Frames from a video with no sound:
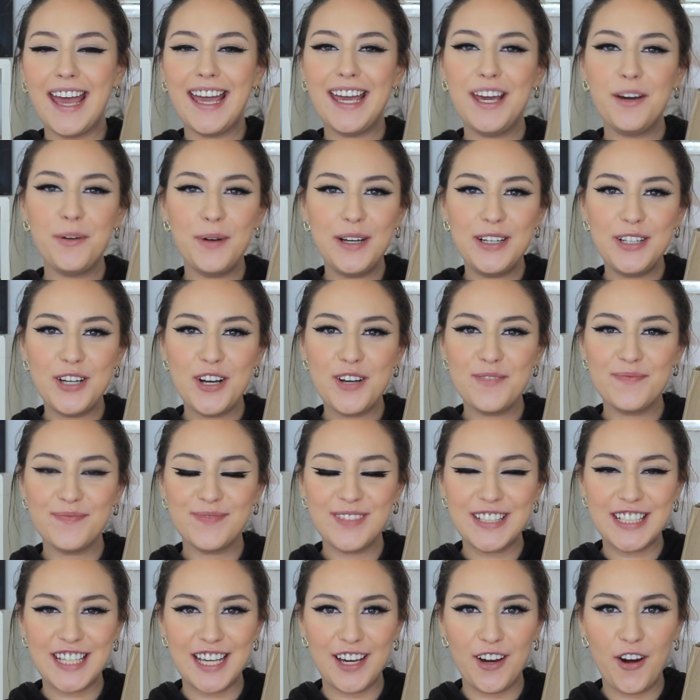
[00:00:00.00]
Y bueno,
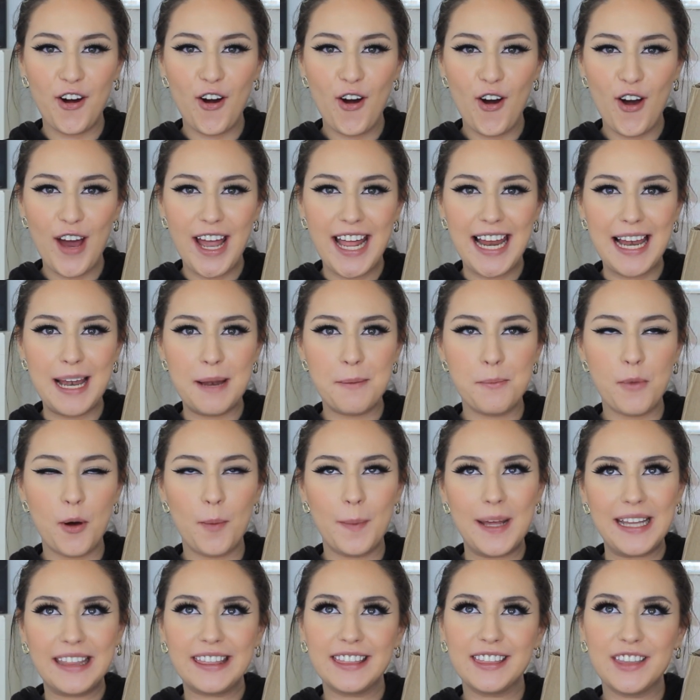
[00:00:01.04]
llegó el
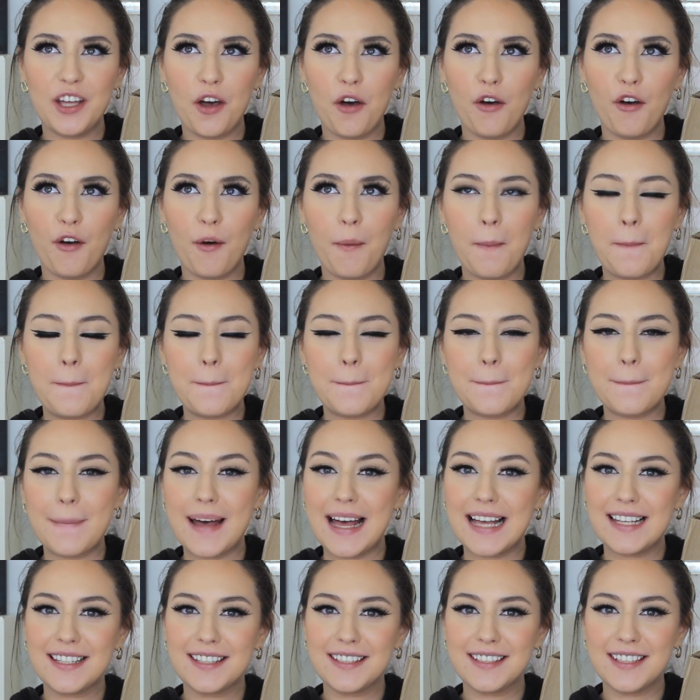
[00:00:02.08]
momento
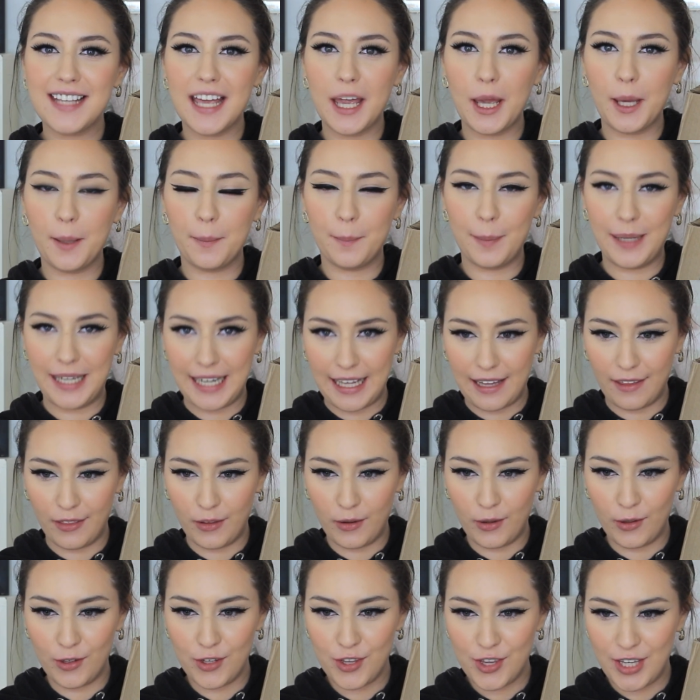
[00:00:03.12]
más
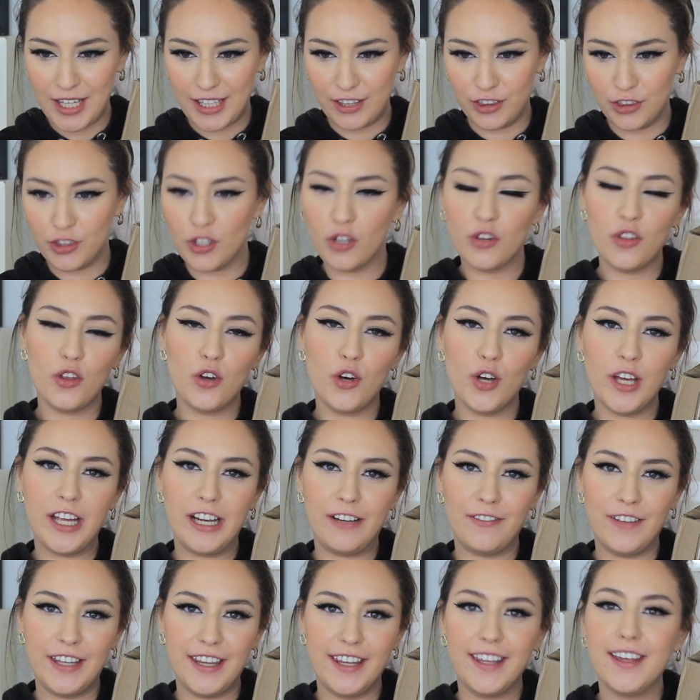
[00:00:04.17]
esperado de todo
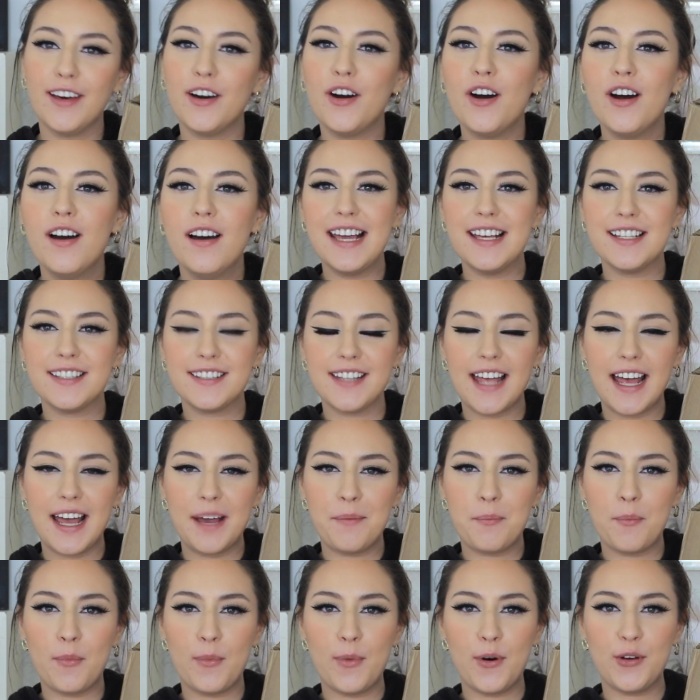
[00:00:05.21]
el video. Es
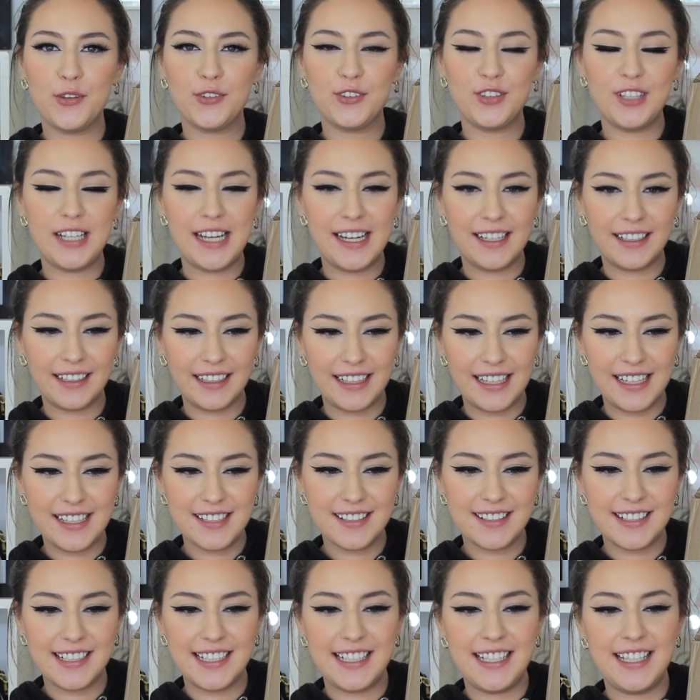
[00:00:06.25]

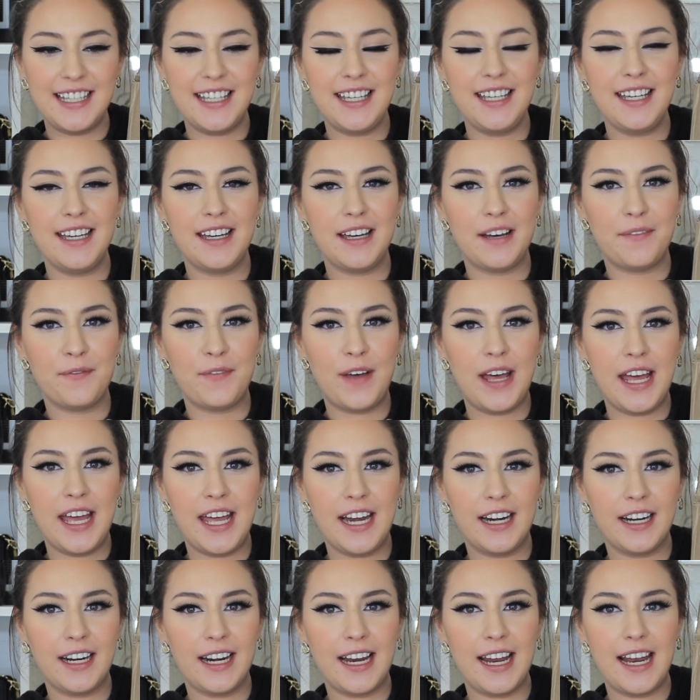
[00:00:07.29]
mostrarles y
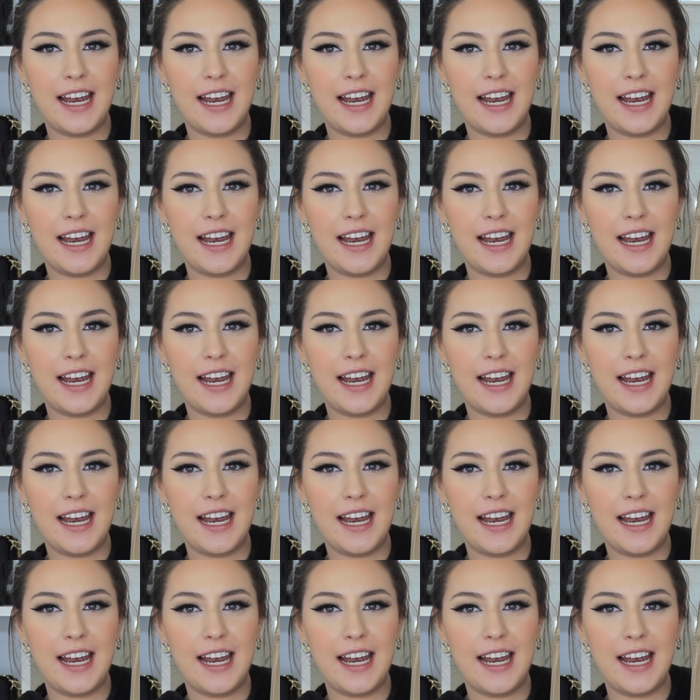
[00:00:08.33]
ver